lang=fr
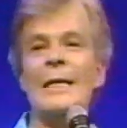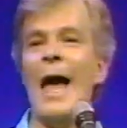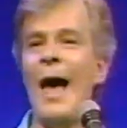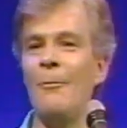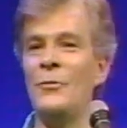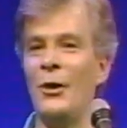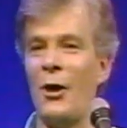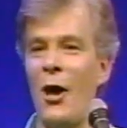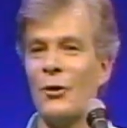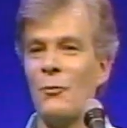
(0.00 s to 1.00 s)
Puis les
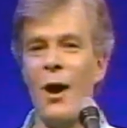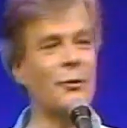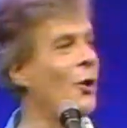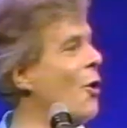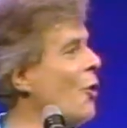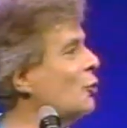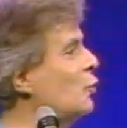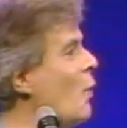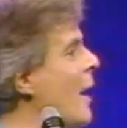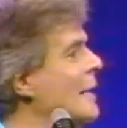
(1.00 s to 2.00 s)
lames de rasoir,
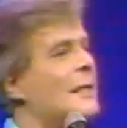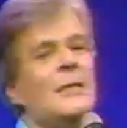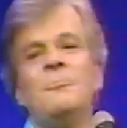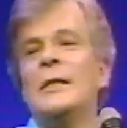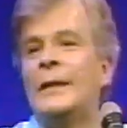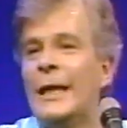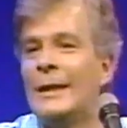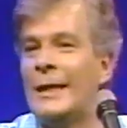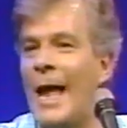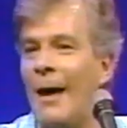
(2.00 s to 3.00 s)
t'as un choix
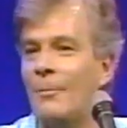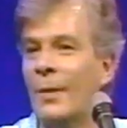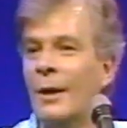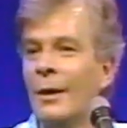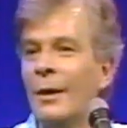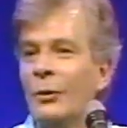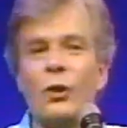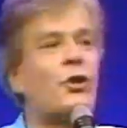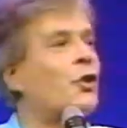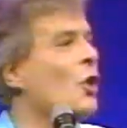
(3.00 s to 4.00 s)
illimité de lames.
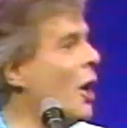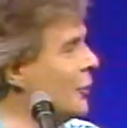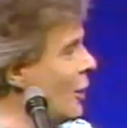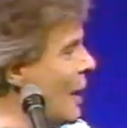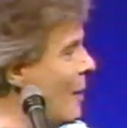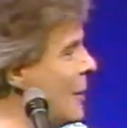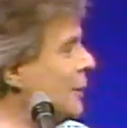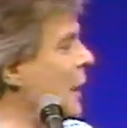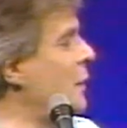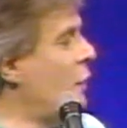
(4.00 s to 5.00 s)
Toutes sortes
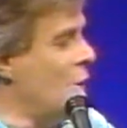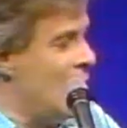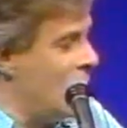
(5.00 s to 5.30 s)
de lames. La